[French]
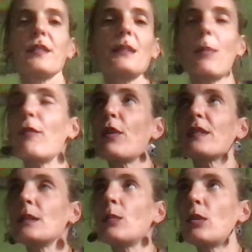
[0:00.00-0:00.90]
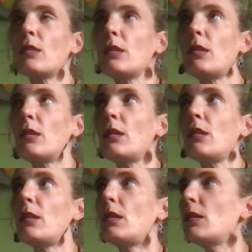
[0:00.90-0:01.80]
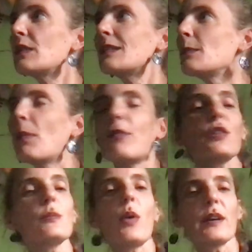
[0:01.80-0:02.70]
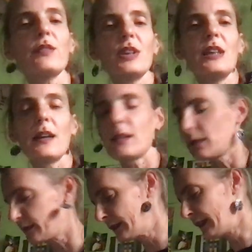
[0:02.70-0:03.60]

c'est pas forcément, euh, c'est pas forcément arrivé hier. Hein.